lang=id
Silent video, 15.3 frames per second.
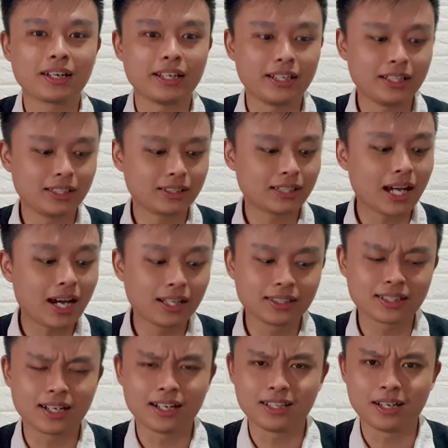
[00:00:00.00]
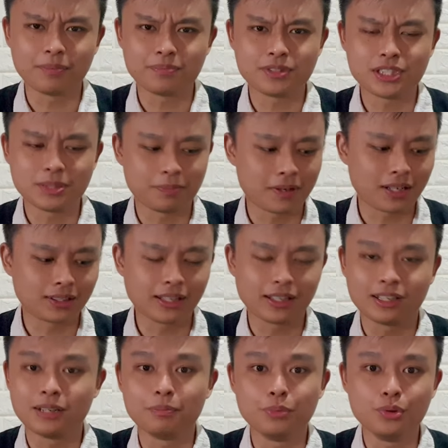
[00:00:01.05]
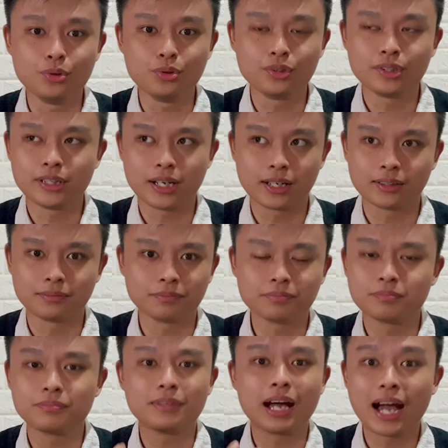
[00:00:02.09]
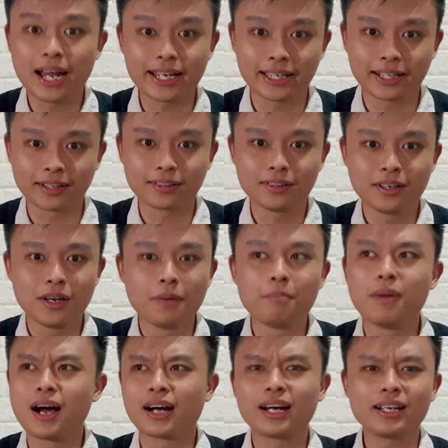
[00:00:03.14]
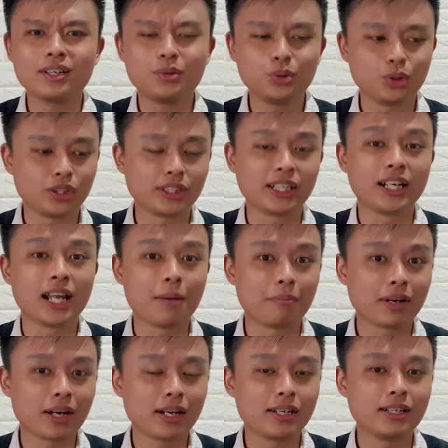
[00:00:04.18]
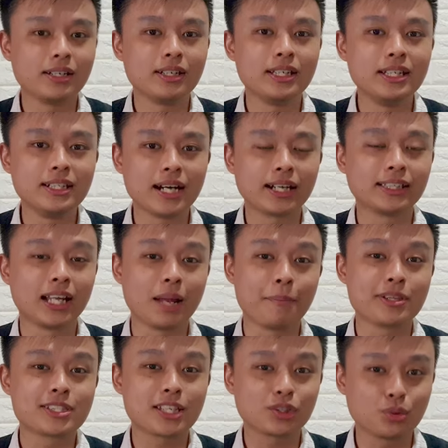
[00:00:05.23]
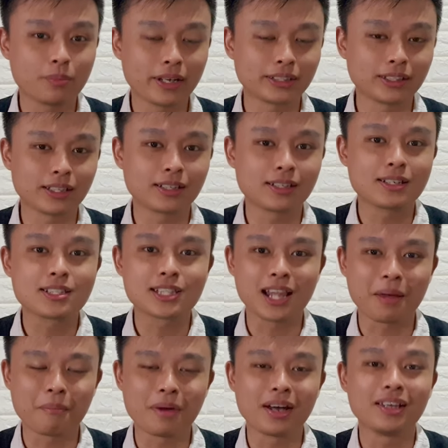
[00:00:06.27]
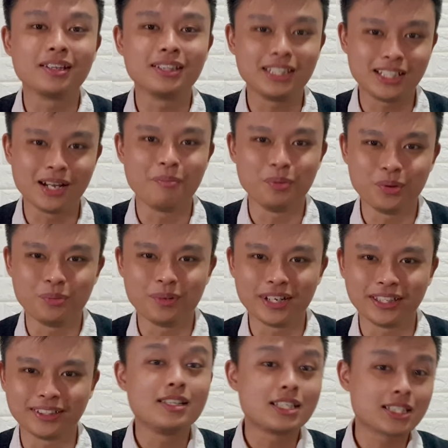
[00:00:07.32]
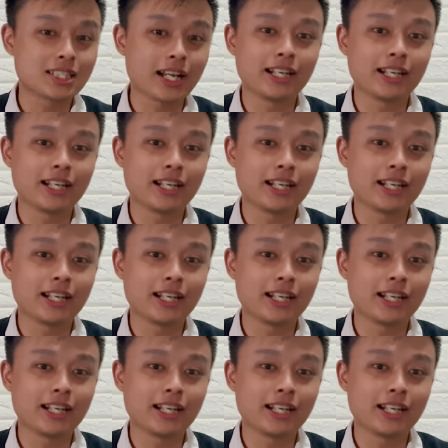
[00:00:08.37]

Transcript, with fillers: ini tahan terhadap cipratan debu dan air, bahkan untuk ditenggelamkan hingga kedalaman 1 meter selama 30 menit. Selain